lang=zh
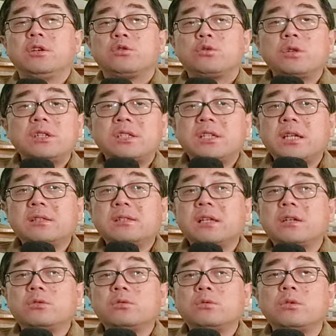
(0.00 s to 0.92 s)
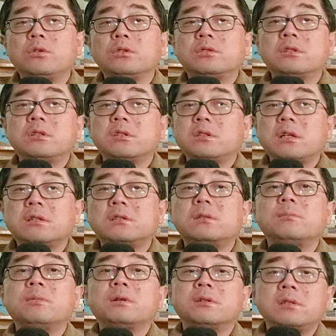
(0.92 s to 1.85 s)
所以现在如果真的像
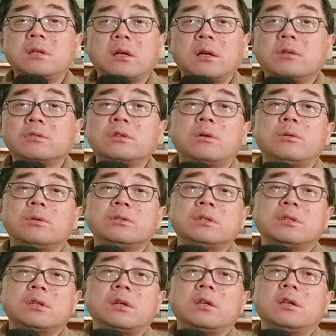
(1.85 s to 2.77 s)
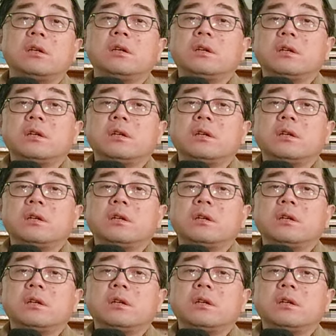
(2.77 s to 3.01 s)
什么像高尚文这些